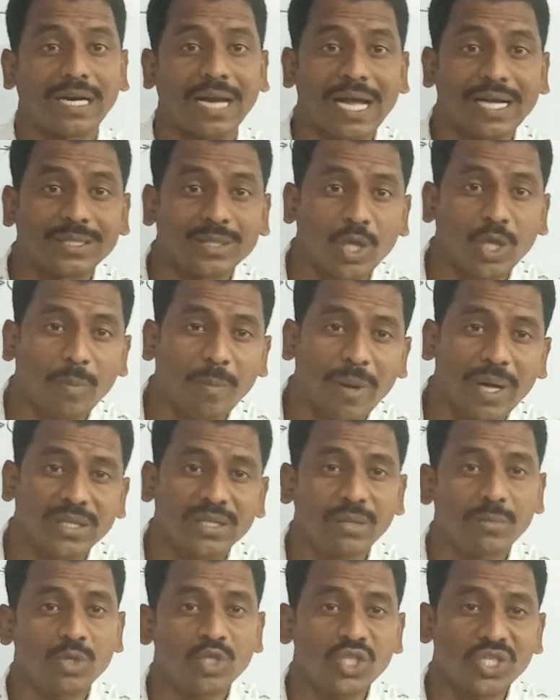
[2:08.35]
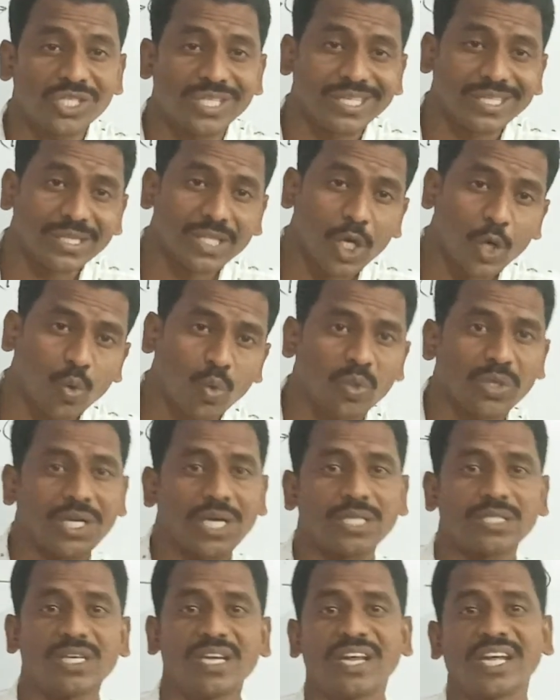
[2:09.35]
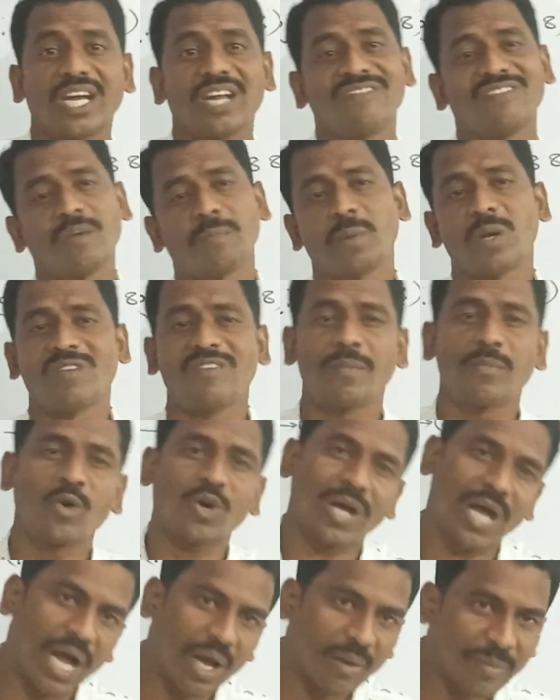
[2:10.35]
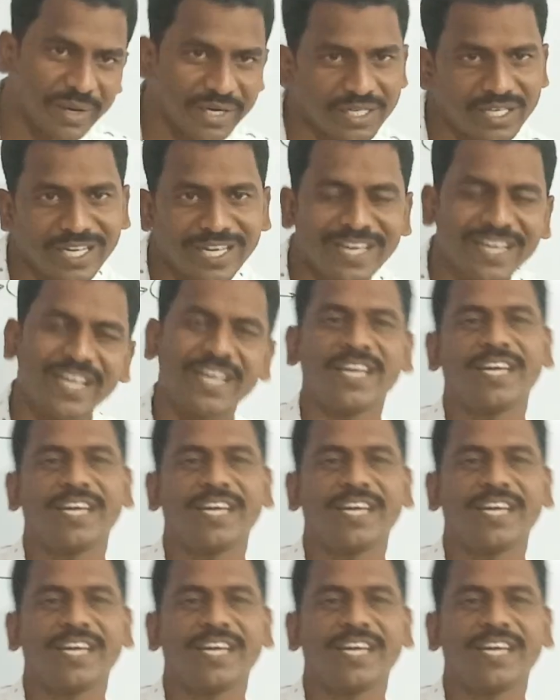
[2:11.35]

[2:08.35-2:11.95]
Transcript: రక్తపాతము చెందకుండా జరిగిన విప్లవము కాబట్టే